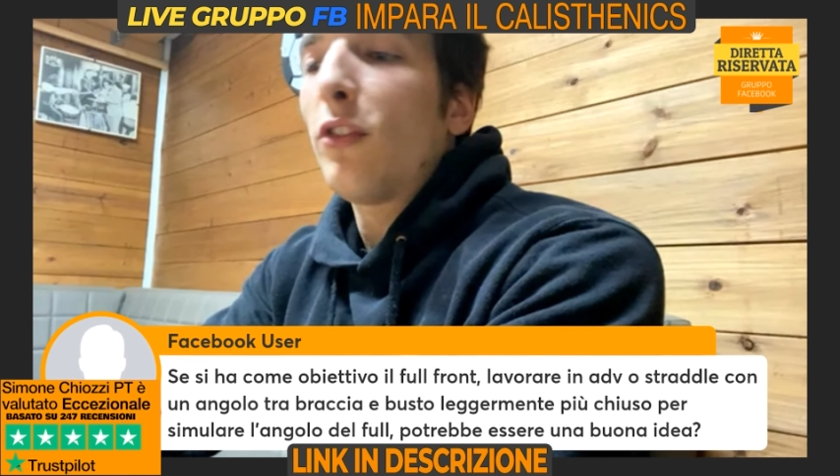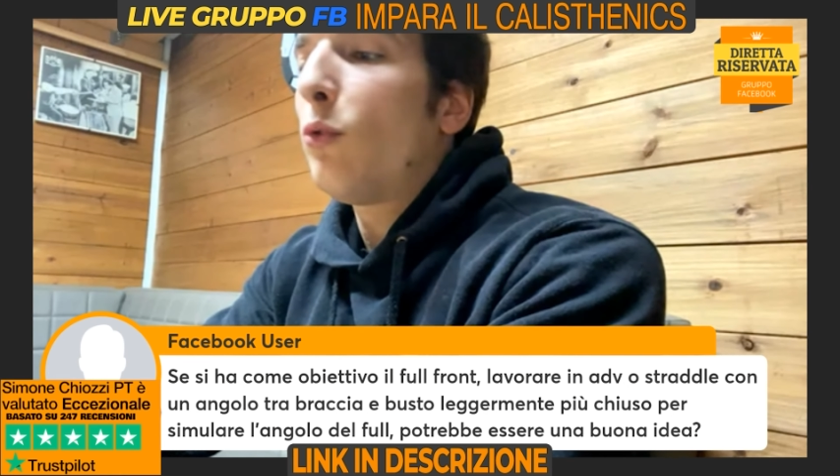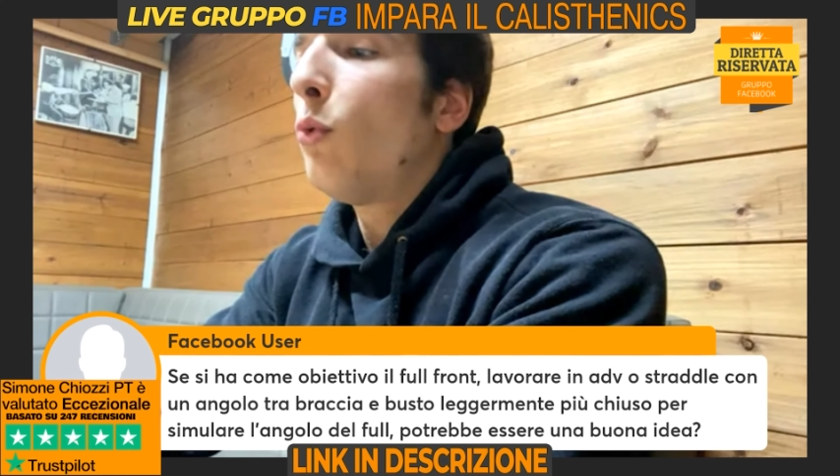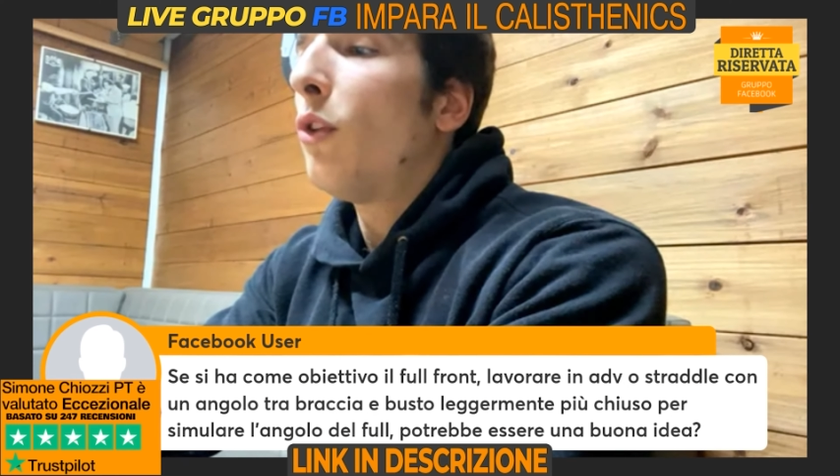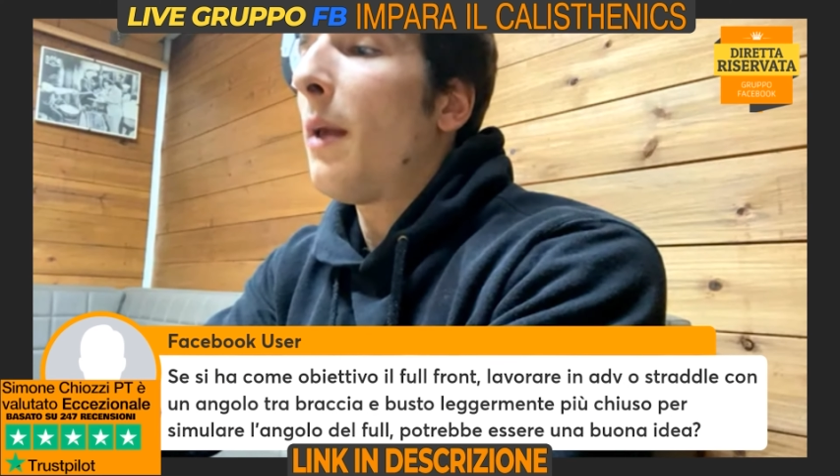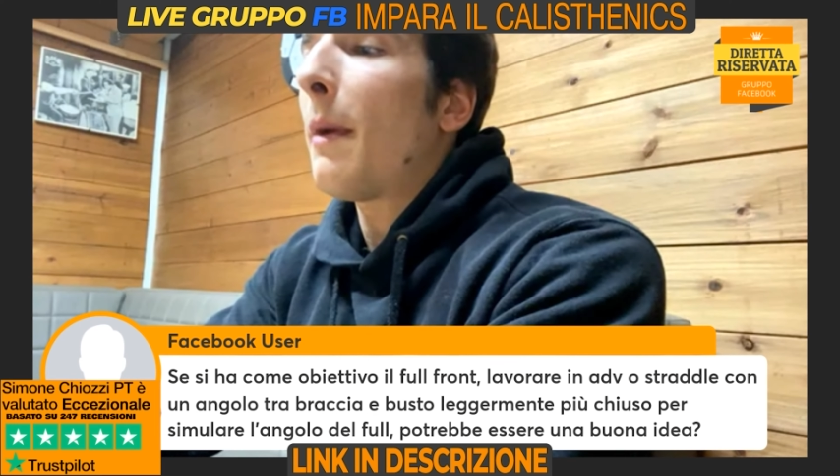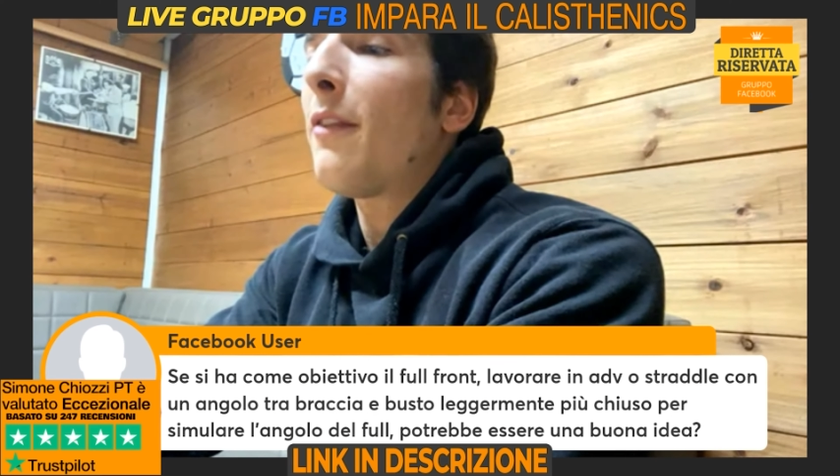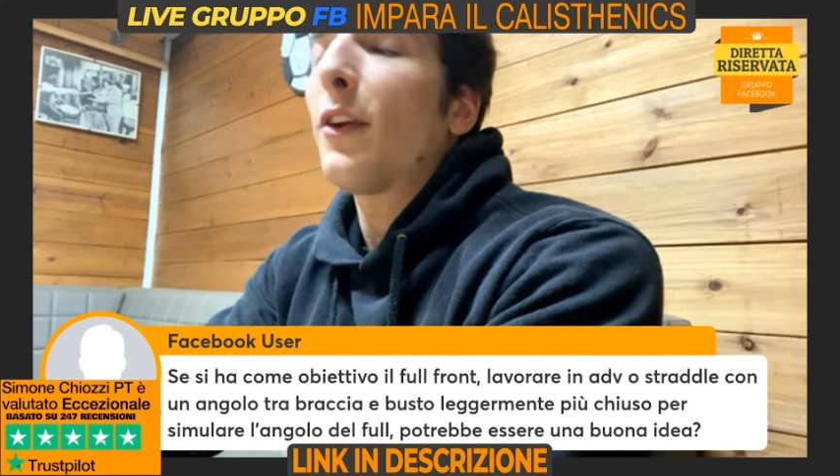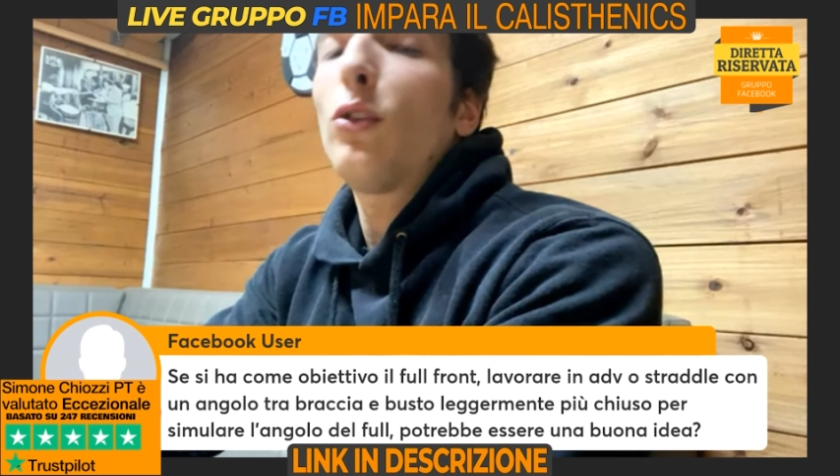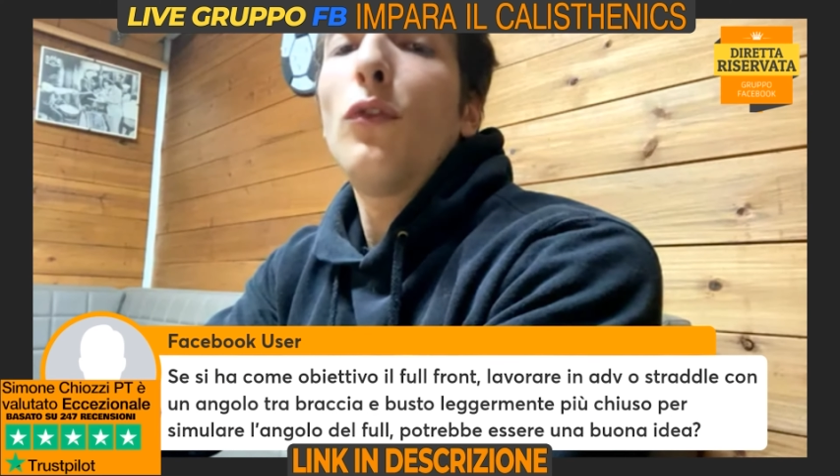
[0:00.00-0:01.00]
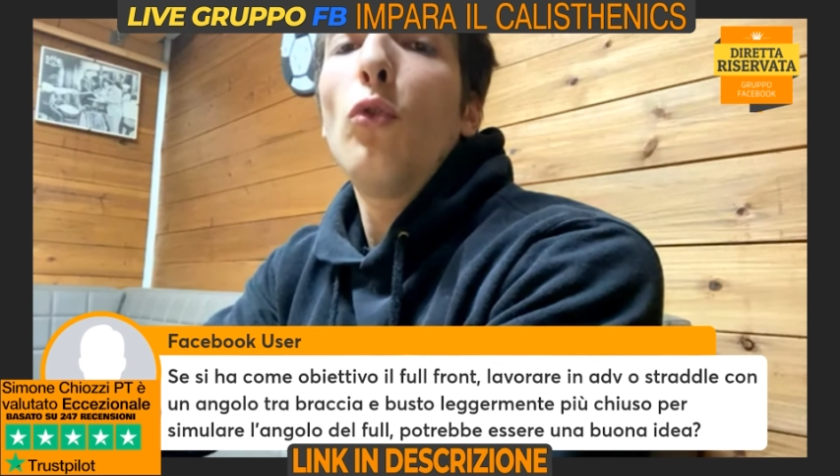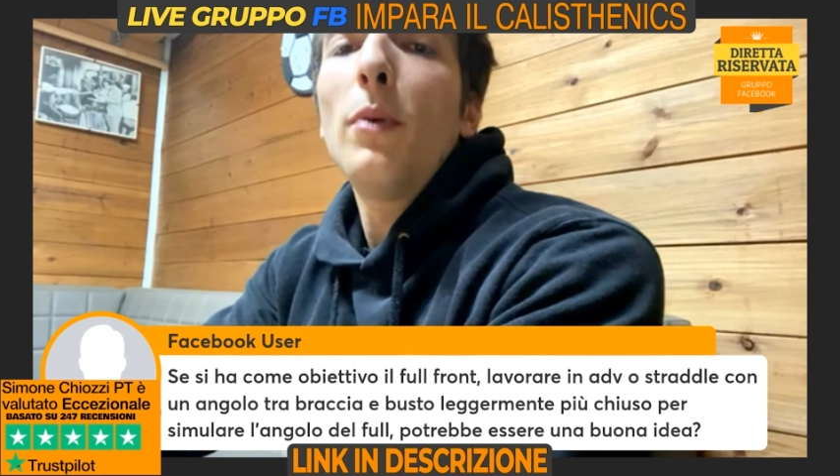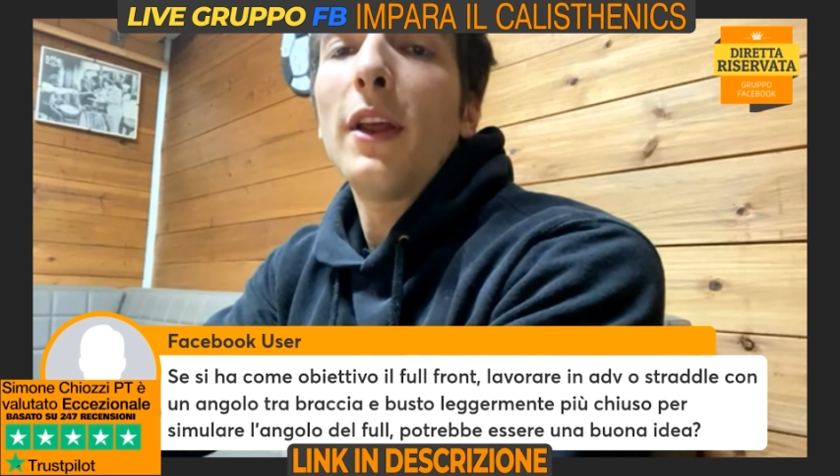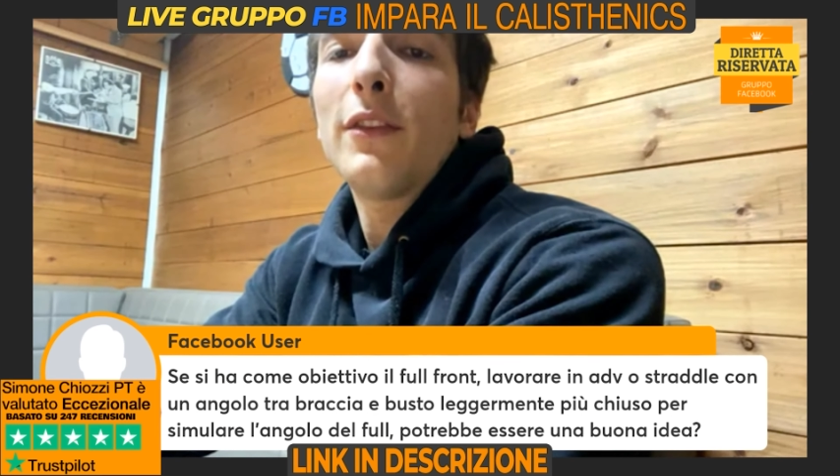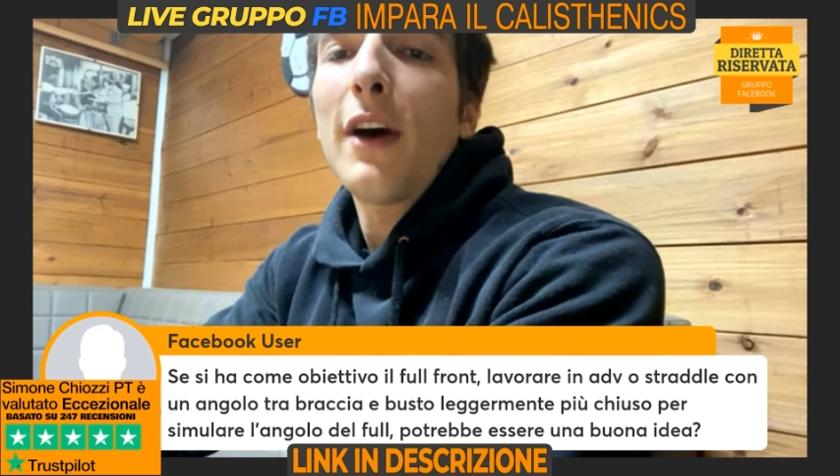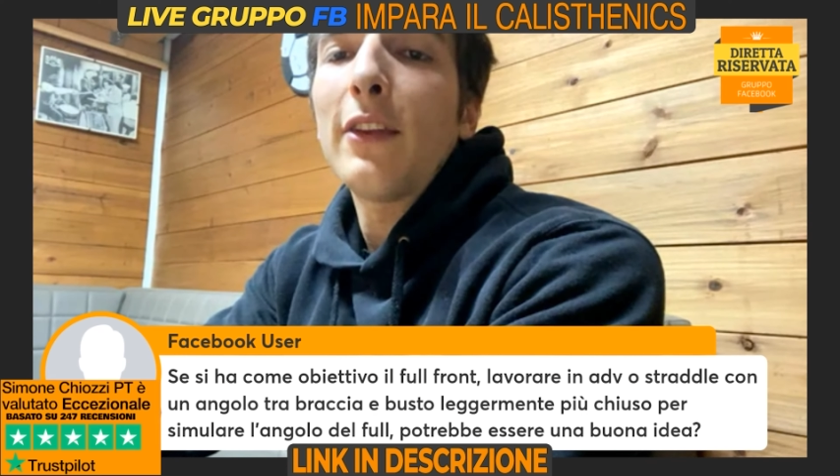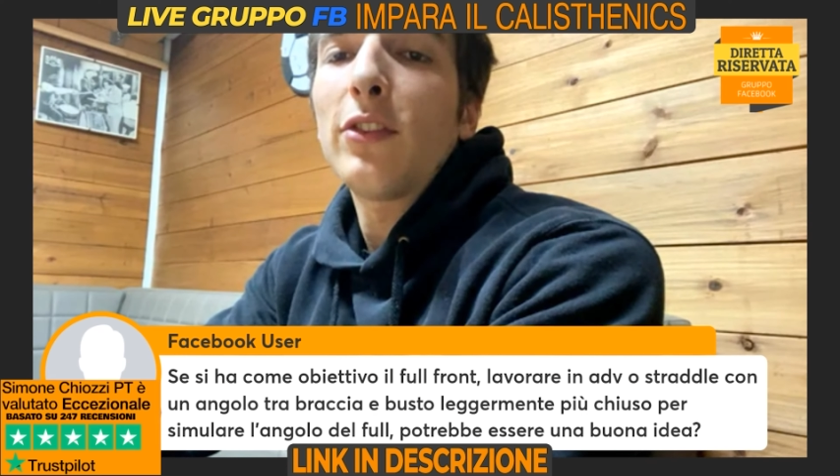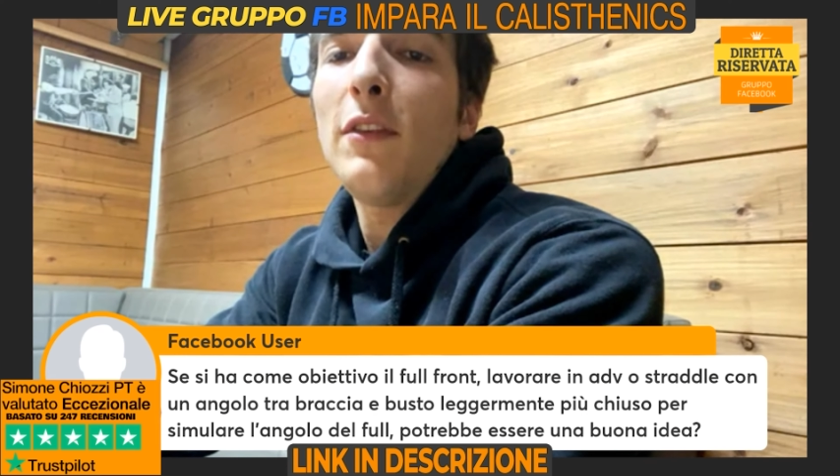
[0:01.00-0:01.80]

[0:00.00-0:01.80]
Se tu non hai mai fatto volume in advance,